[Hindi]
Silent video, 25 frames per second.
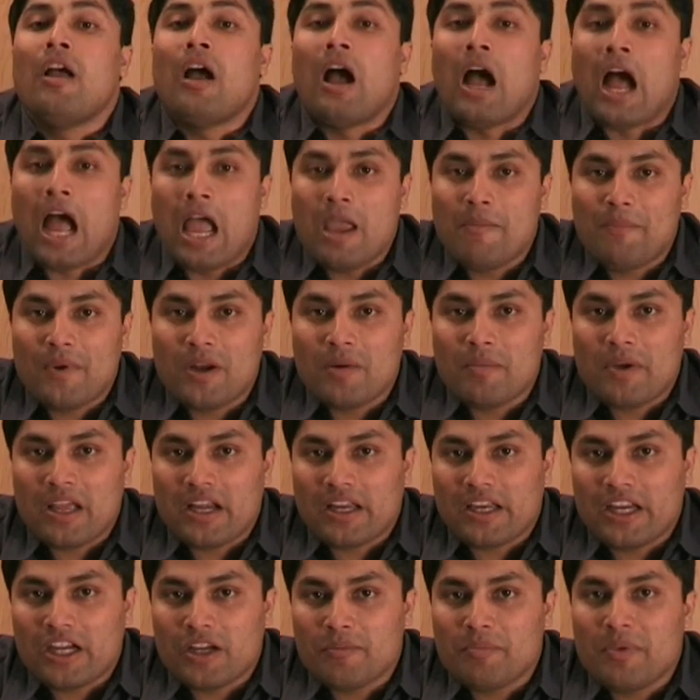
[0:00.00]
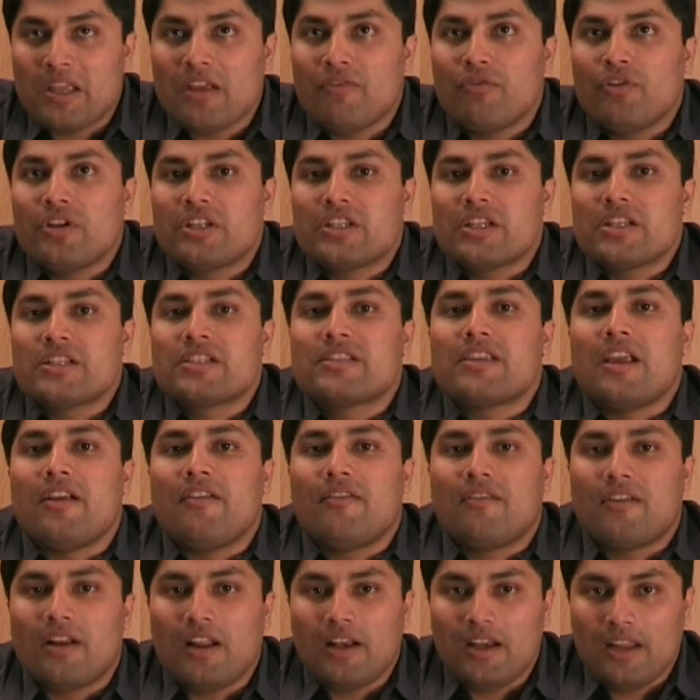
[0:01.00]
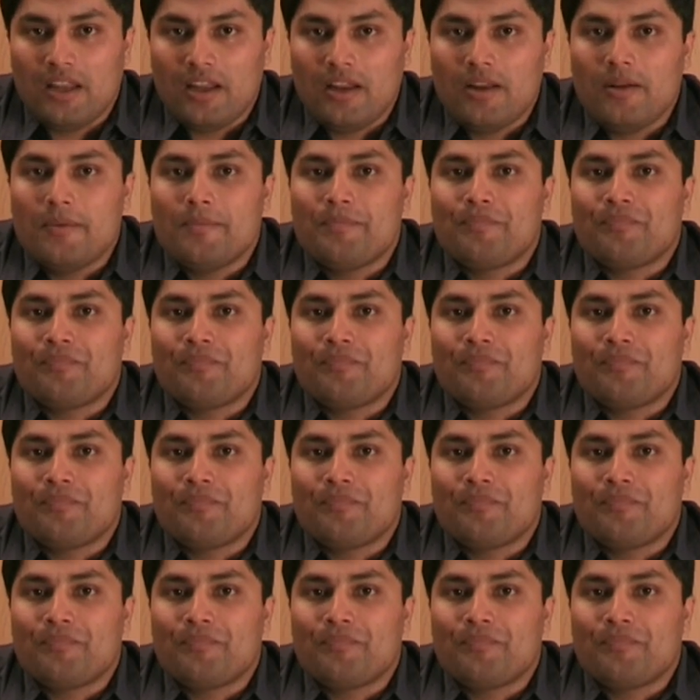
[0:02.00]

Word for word: हाइपर मार्केट में विच इज़ सेंट्रली